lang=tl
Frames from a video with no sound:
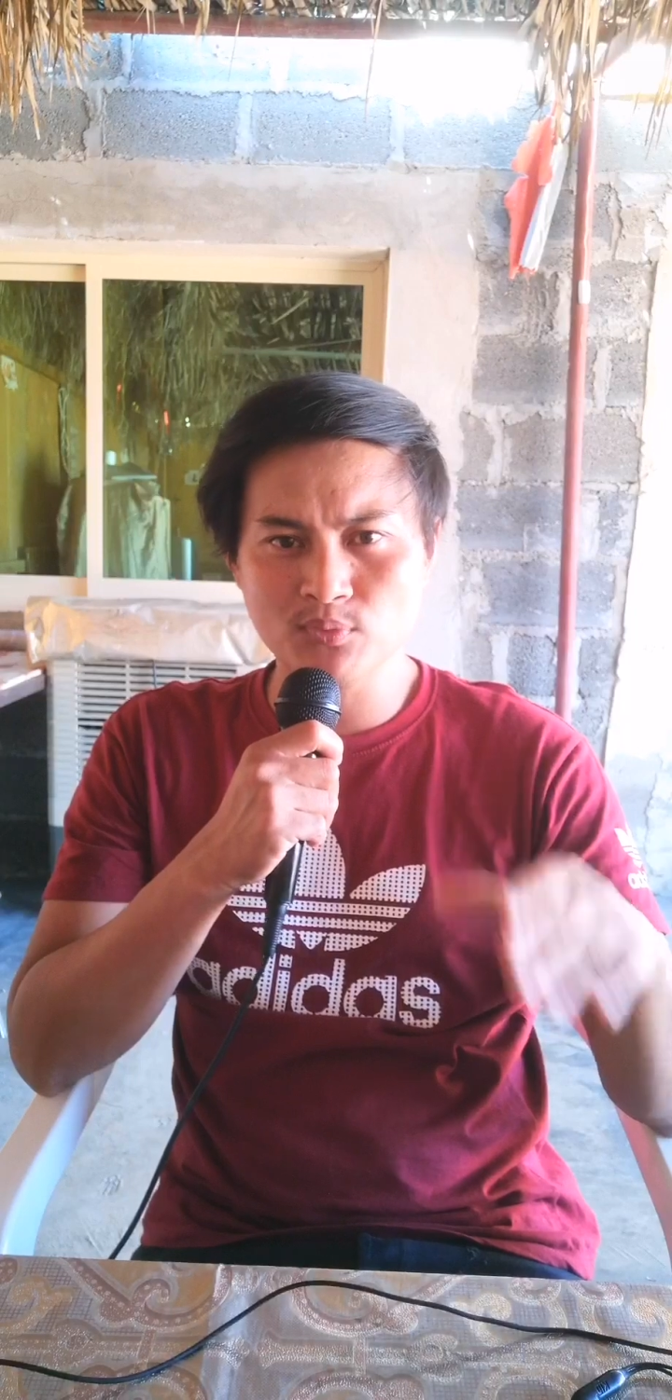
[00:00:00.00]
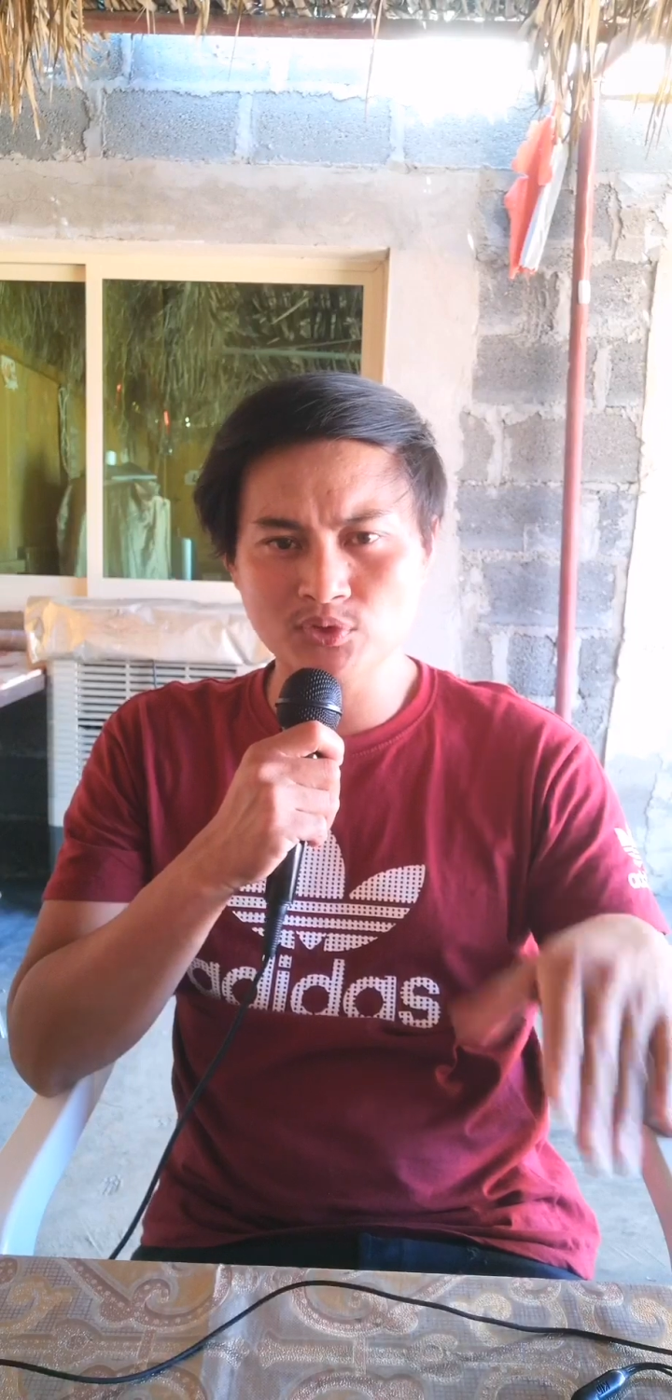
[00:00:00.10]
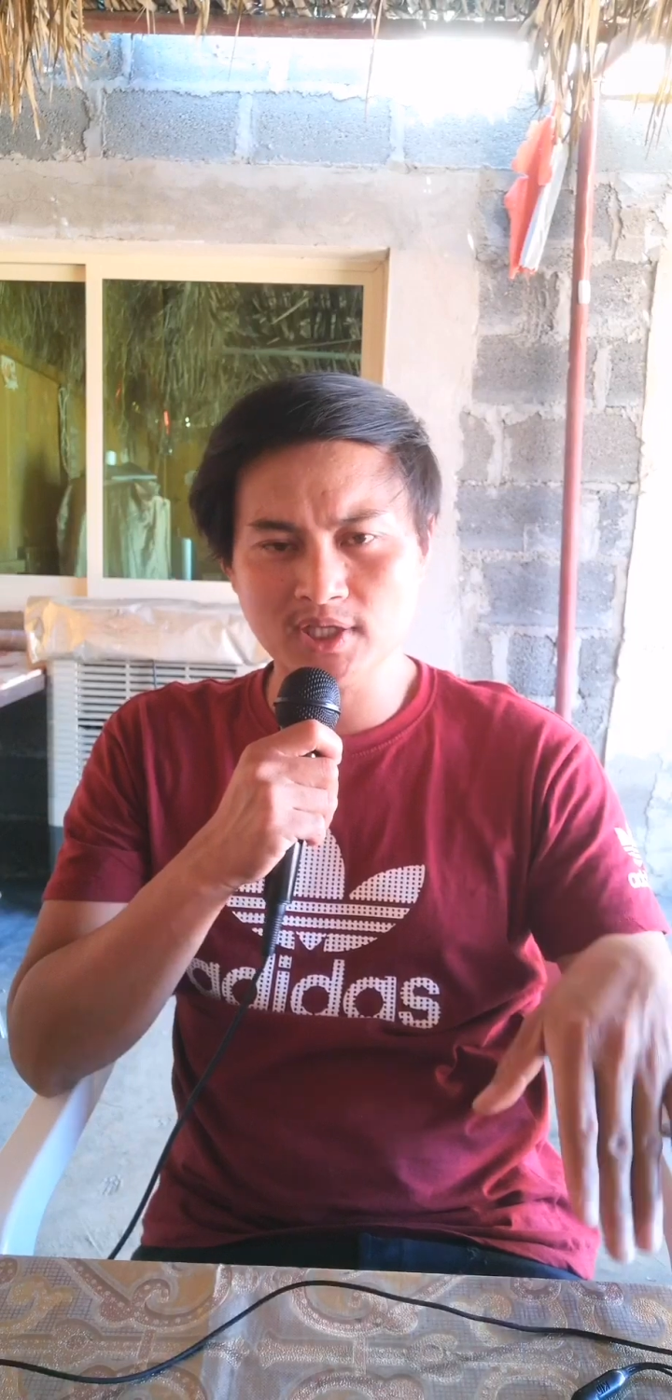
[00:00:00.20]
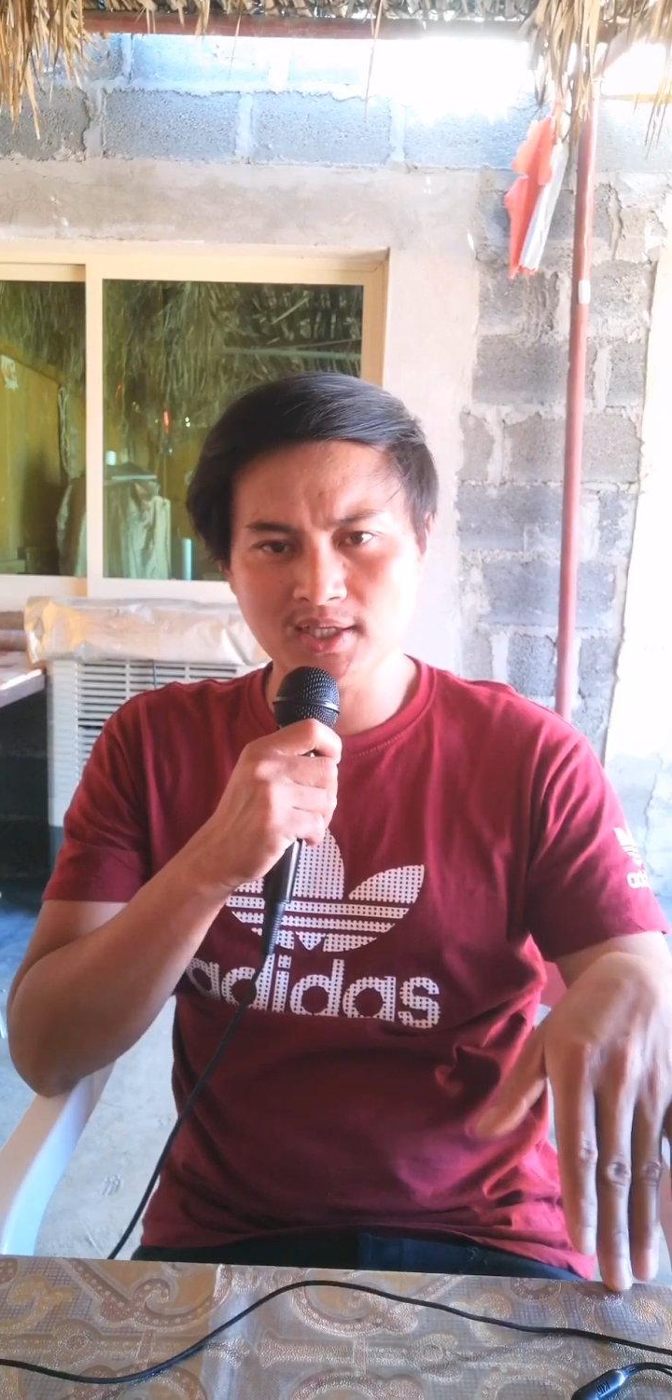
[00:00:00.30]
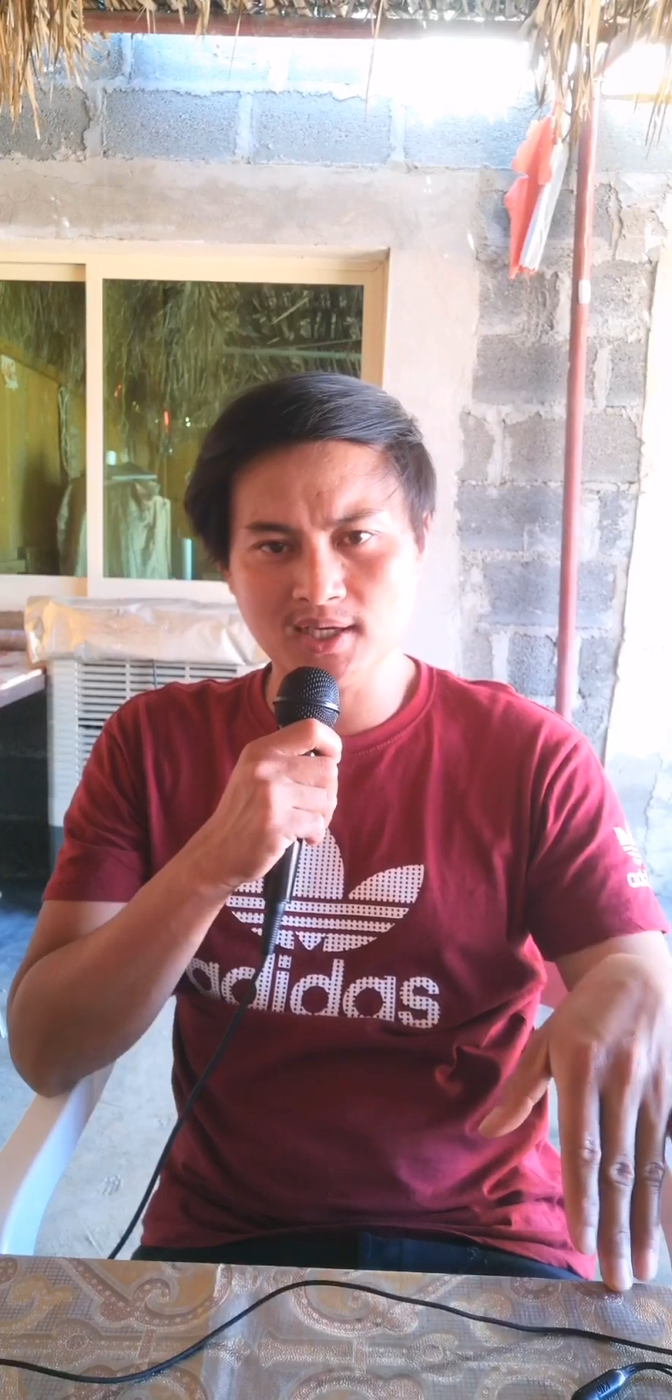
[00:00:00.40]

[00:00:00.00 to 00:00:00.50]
po siya